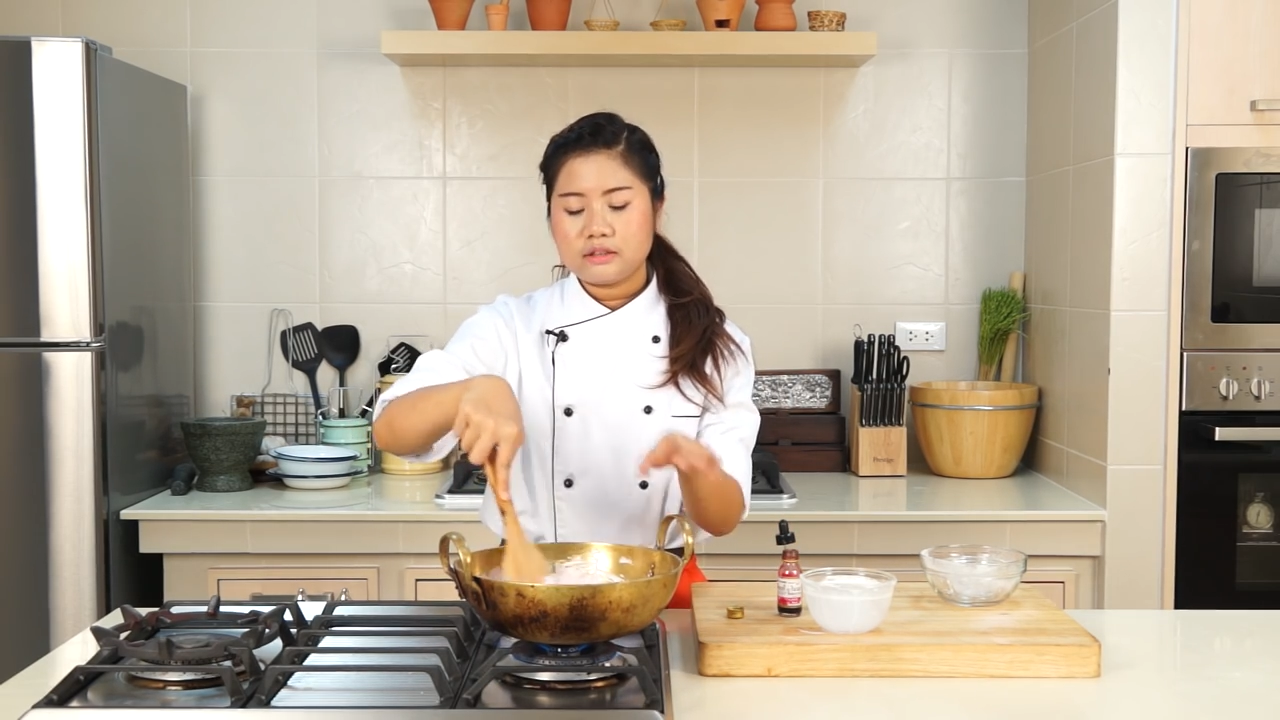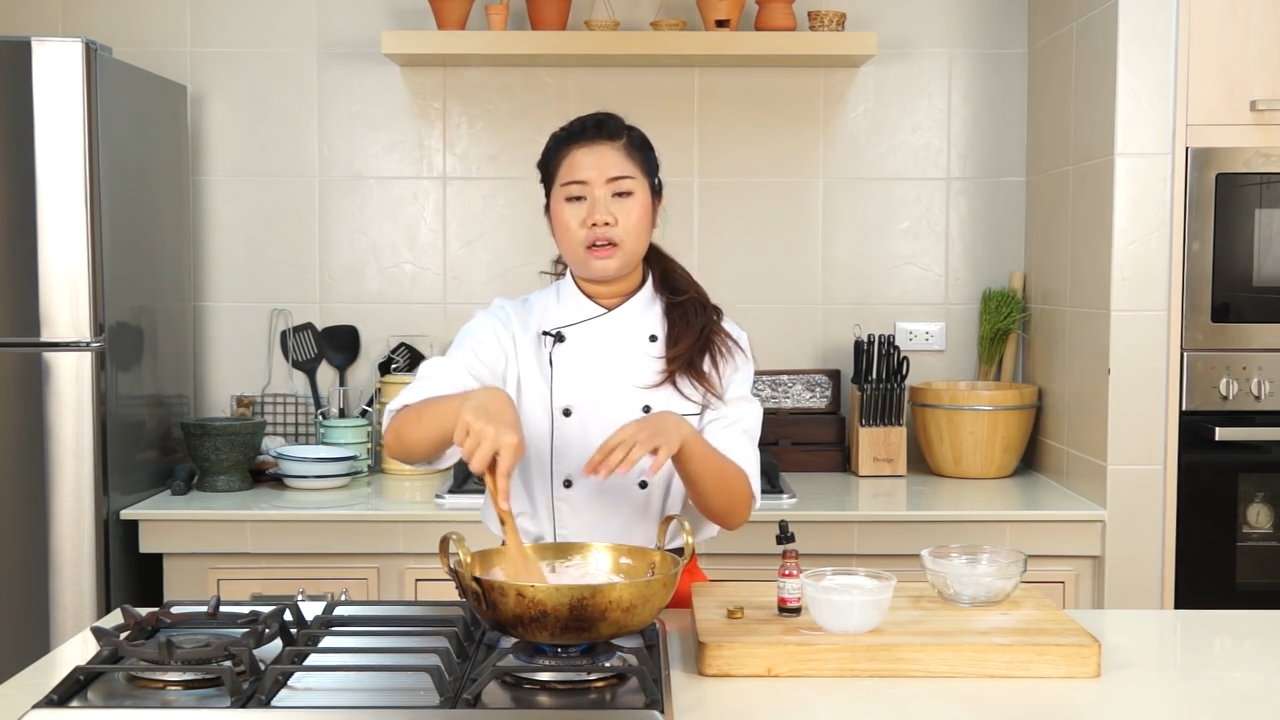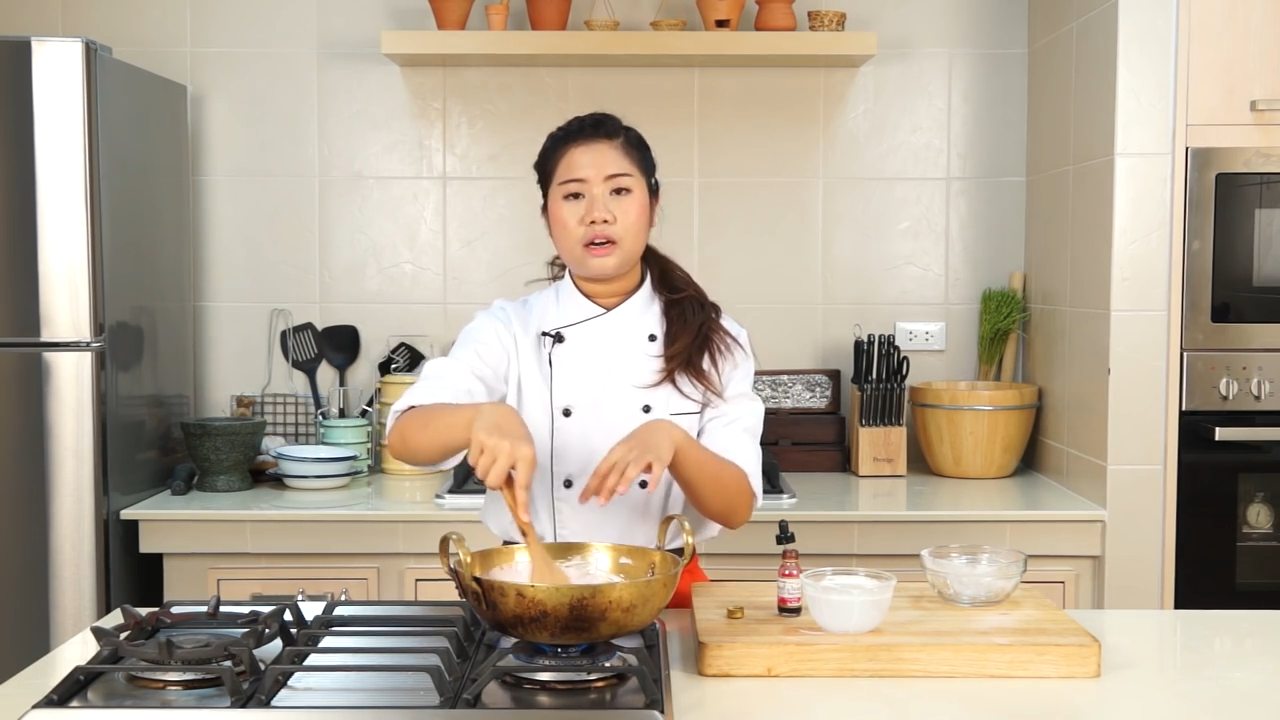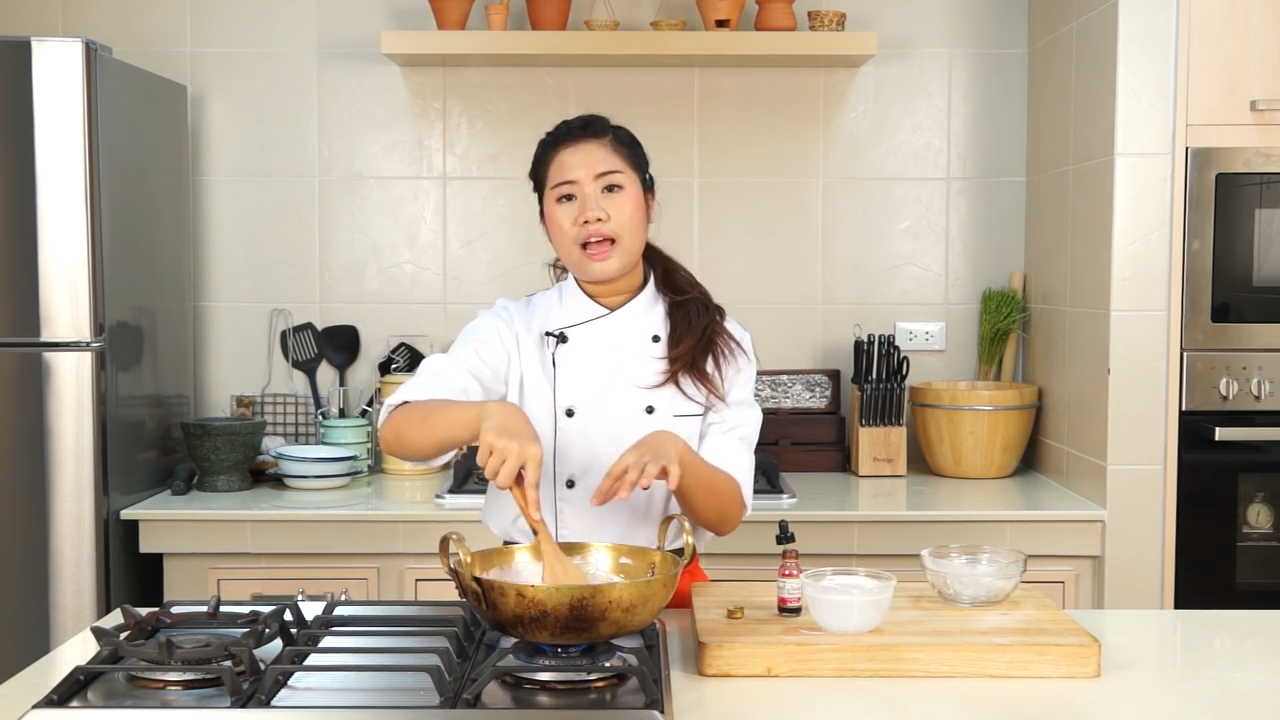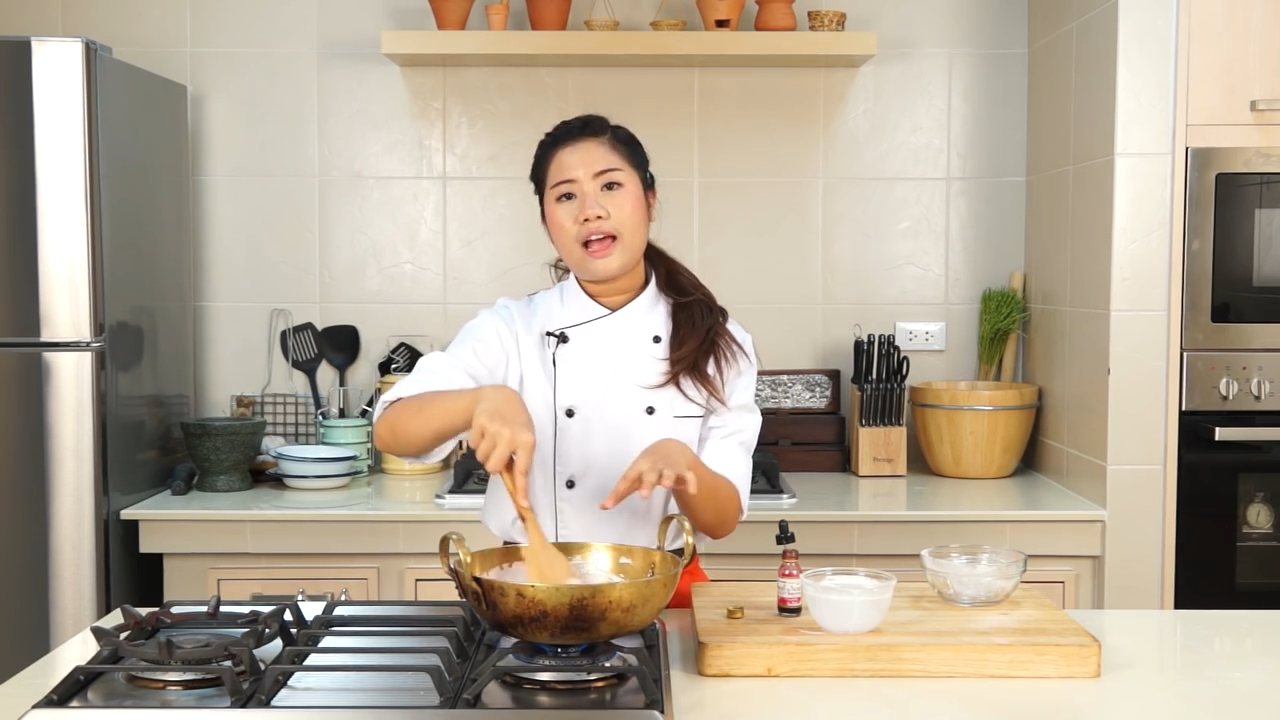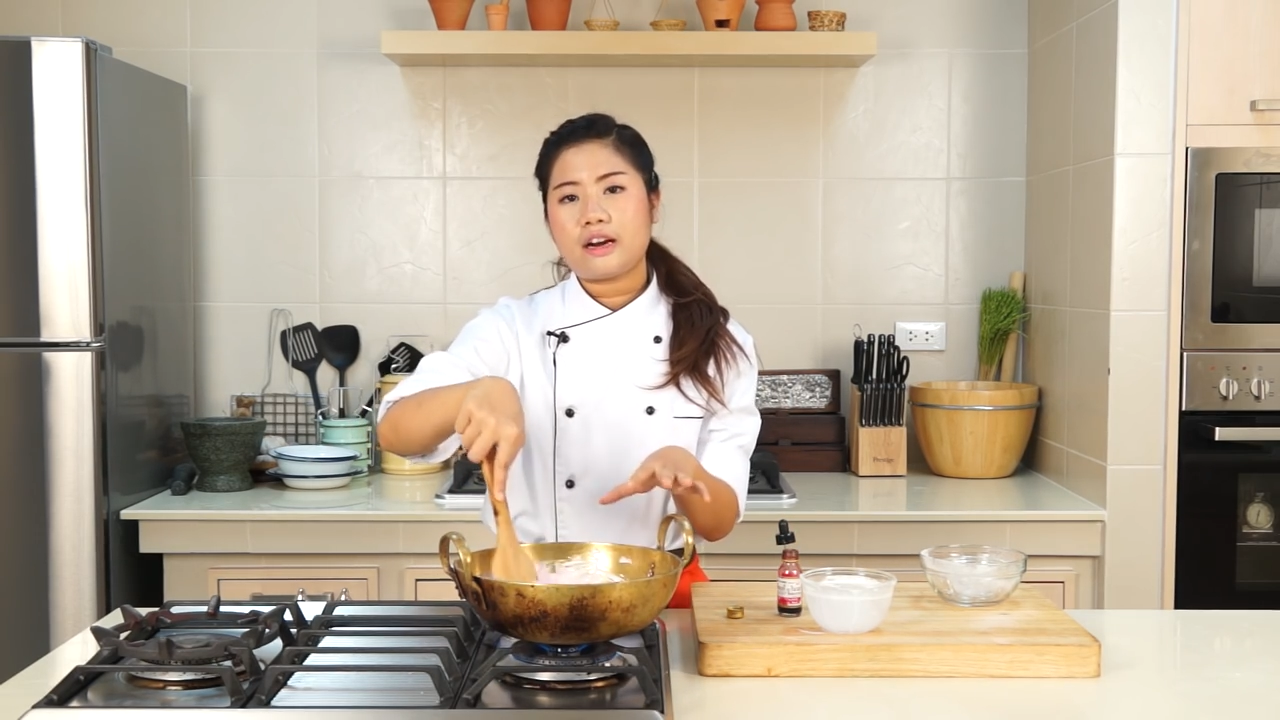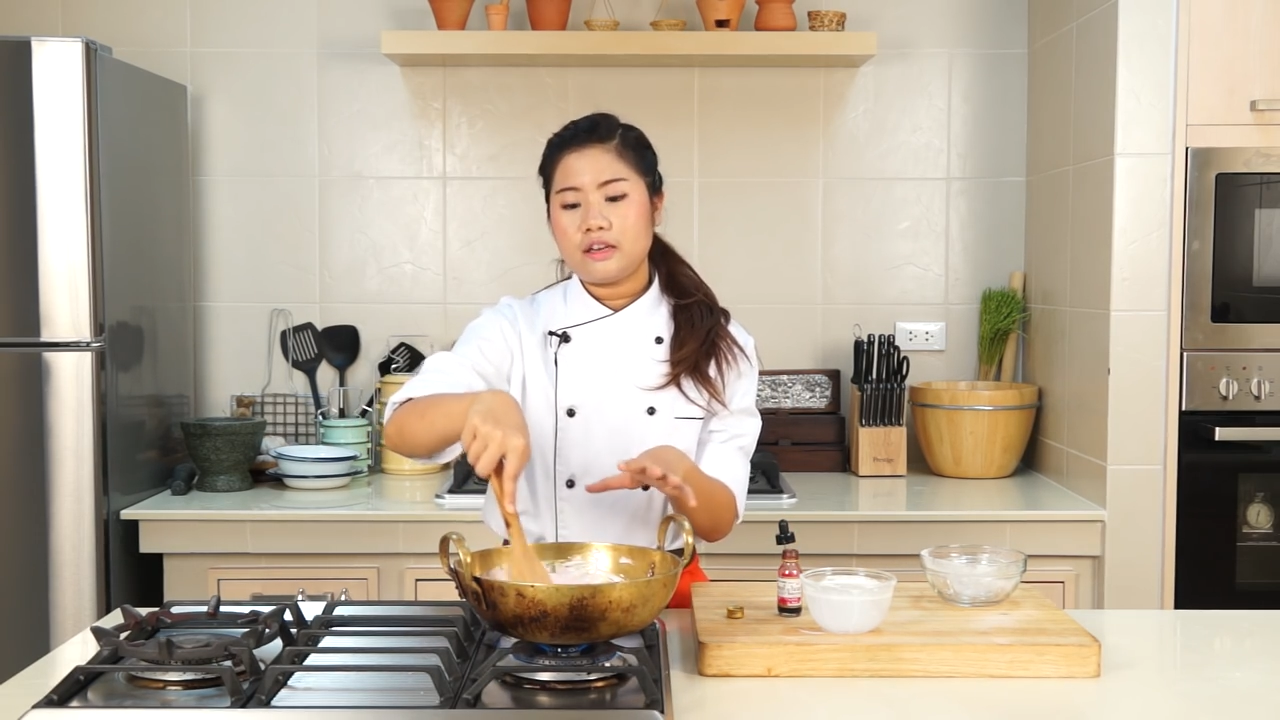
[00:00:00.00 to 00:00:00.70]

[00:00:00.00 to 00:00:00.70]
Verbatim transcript: ตอนแรก